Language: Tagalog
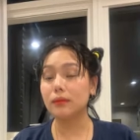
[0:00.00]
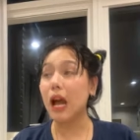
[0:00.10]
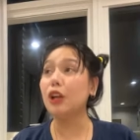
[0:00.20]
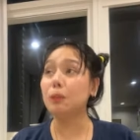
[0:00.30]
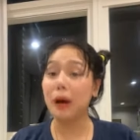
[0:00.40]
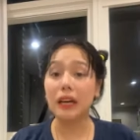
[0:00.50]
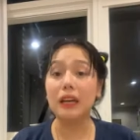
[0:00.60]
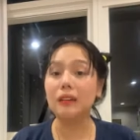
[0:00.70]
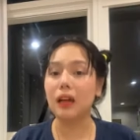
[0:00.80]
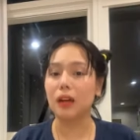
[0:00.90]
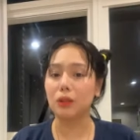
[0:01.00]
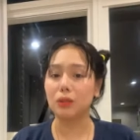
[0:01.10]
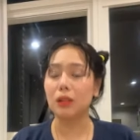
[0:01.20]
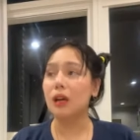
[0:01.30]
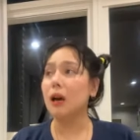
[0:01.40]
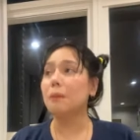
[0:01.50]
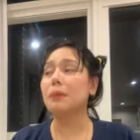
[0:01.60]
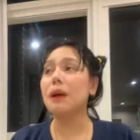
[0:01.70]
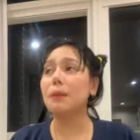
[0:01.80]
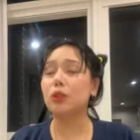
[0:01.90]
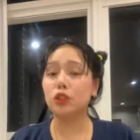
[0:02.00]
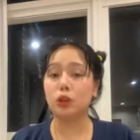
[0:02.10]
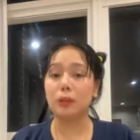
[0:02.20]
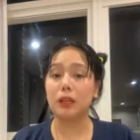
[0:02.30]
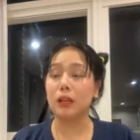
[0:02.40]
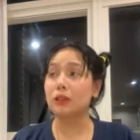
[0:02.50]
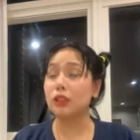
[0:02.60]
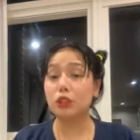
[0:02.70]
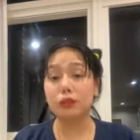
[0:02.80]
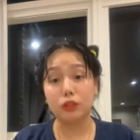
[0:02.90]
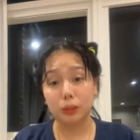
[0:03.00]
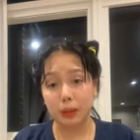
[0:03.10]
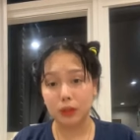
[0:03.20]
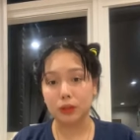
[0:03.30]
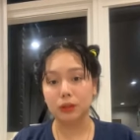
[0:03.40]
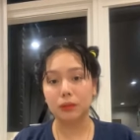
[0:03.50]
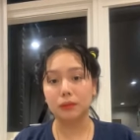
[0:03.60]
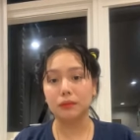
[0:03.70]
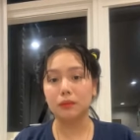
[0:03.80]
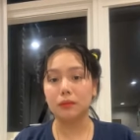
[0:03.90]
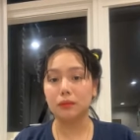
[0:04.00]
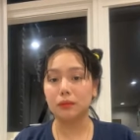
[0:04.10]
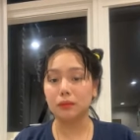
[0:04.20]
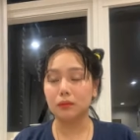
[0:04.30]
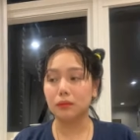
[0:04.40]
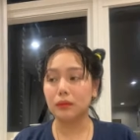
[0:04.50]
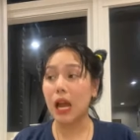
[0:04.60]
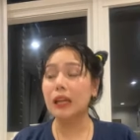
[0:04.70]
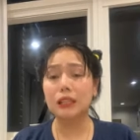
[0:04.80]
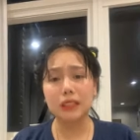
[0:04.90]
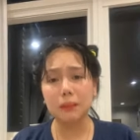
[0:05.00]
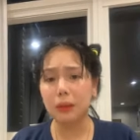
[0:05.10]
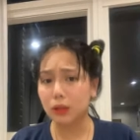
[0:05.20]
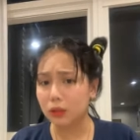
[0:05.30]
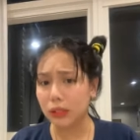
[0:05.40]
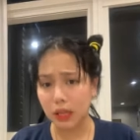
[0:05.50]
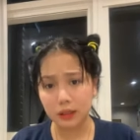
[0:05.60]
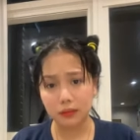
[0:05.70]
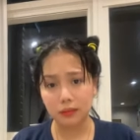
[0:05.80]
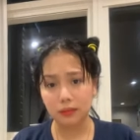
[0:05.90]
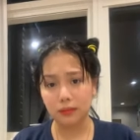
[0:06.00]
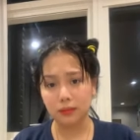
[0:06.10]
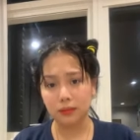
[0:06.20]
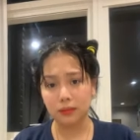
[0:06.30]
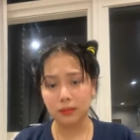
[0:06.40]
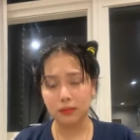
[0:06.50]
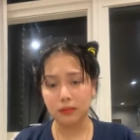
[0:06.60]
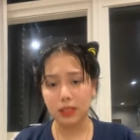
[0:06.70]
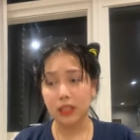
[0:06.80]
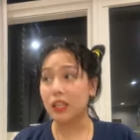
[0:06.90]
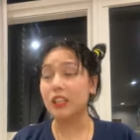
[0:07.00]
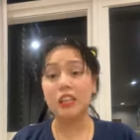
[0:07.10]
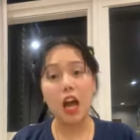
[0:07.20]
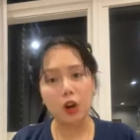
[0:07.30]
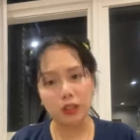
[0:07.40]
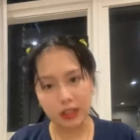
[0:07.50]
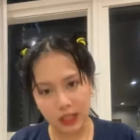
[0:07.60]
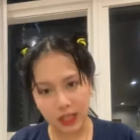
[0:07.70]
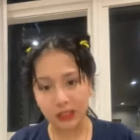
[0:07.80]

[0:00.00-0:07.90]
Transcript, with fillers: Ano pa kaya tayo? Pang memories ko man lang, deserve ko ba to? Kahit isang balon lang. Then iyak ako ng iyak.